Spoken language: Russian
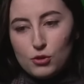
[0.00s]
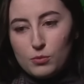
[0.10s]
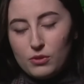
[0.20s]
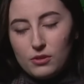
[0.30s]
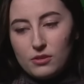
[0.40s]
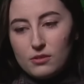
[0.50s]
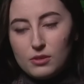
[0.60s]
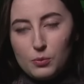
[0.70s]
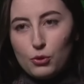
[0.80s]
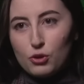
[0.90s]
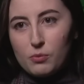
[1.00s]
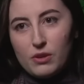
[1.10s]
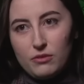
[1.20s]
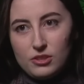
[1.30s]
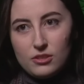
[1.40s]
чтобы ребенок
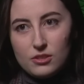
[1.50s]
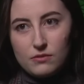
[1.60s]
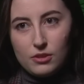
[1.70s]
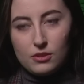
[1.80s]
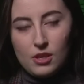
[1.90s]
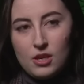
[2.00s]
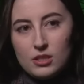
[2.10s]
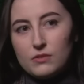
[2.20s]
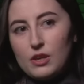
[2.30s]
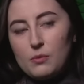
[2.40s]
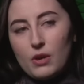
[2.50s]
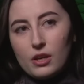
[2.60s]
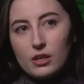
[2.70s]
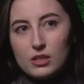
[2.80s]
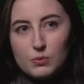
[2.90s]
появился на свет. Своим да.
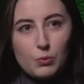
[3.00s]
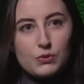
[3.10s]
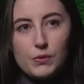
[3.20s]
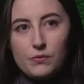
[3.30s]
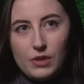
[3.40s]
организмом, своим